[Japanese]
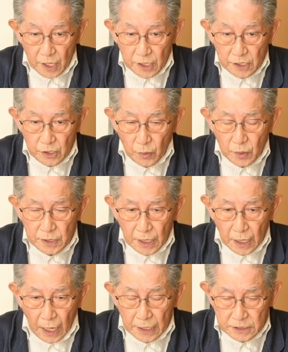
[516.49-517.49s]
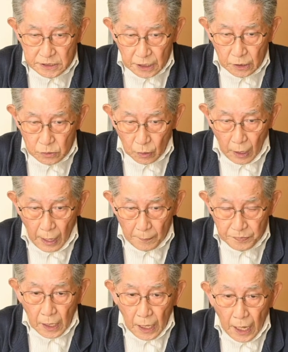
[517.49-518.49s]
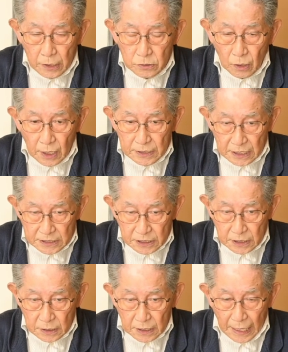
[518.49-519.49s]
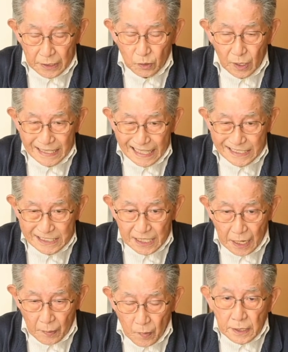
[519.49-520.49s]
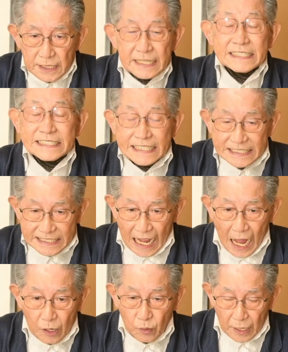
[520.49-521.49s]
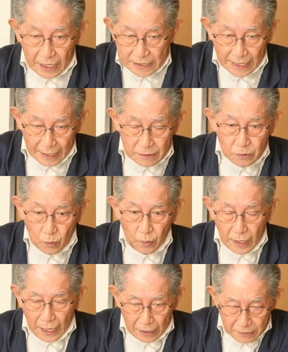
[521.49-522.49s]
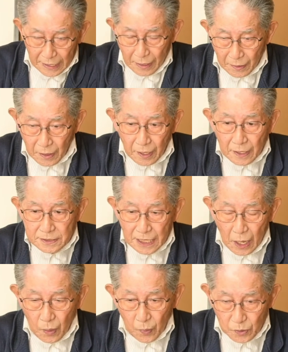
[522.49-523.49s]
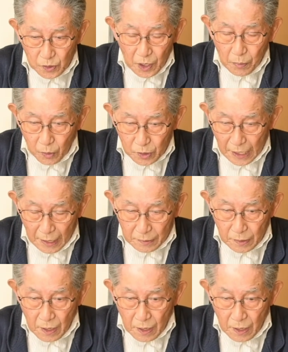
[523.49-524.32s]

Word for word: 匂いで嗅ぎつけるとか、カエルの形、蛾の形で認識して、あ、これは蛾だな、これはカエルだな、じゃあ俺の獲物だな